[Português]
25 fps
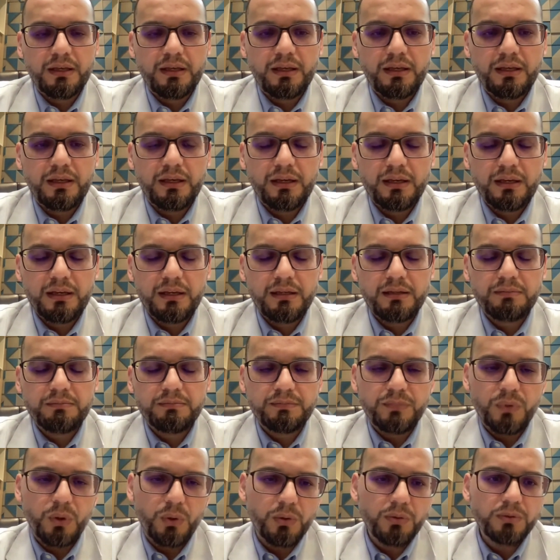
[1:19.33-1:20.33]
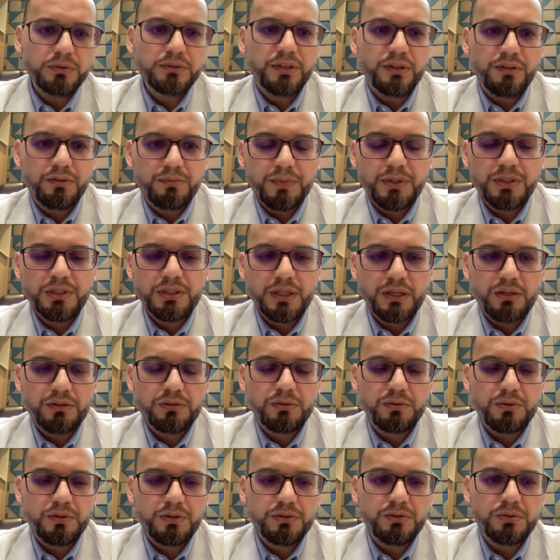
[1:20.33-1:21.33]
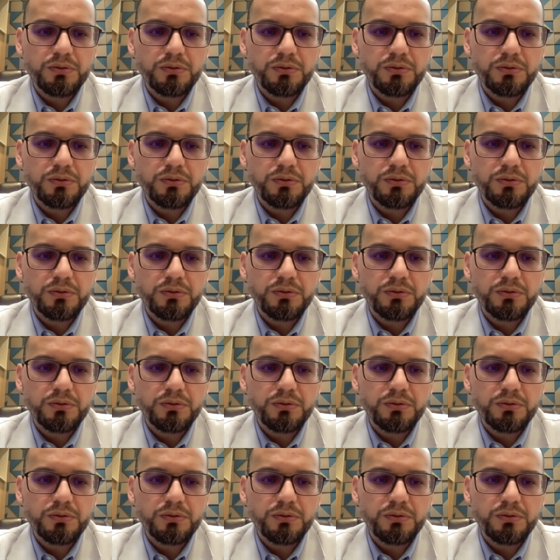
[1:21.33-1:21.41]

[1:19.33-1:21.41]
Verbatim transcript: É, outras medicações,